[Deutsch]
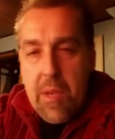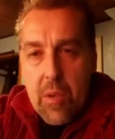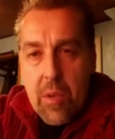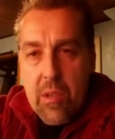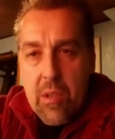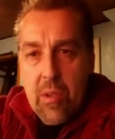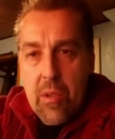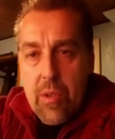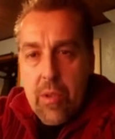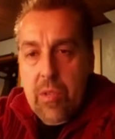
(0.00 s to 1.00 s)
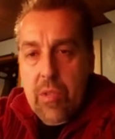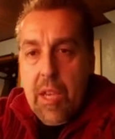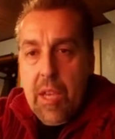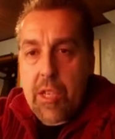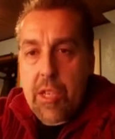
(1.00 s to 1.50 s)
doch zu sehr
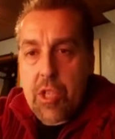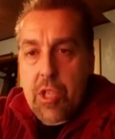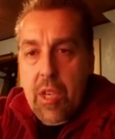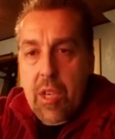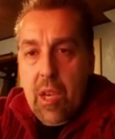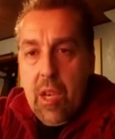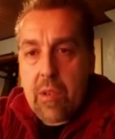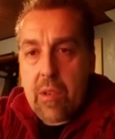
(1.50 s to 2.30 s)
gegen den Strich ging.